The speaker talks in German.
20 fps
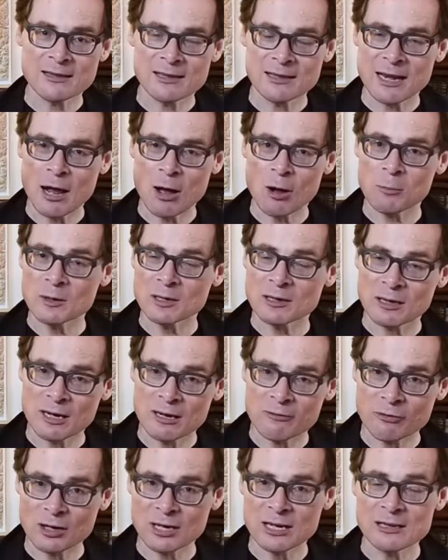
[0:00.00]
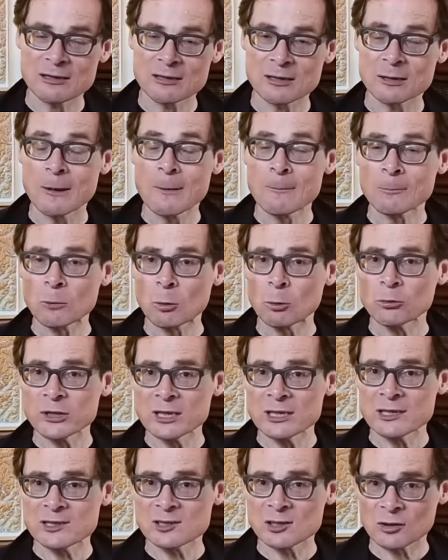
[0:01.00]
hier auch mit Referenden und
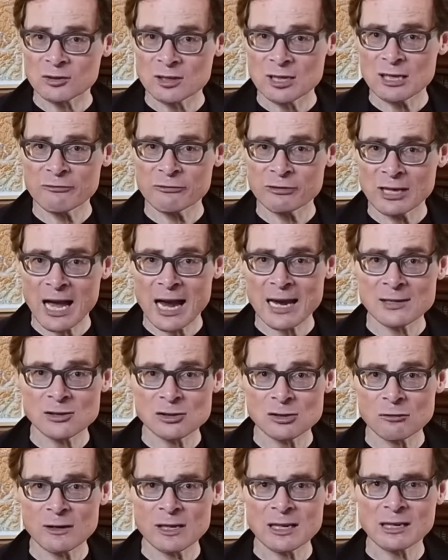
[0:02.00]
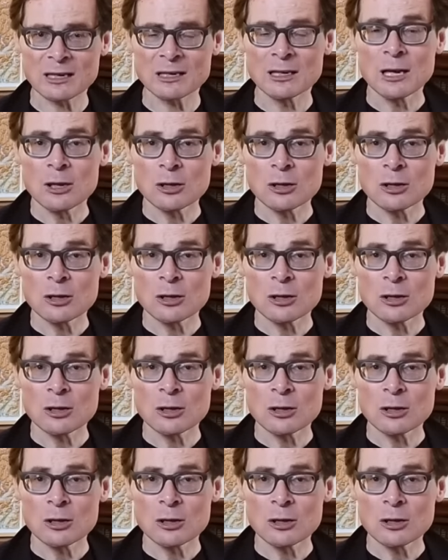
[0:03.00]
Initiativen einzuwirken.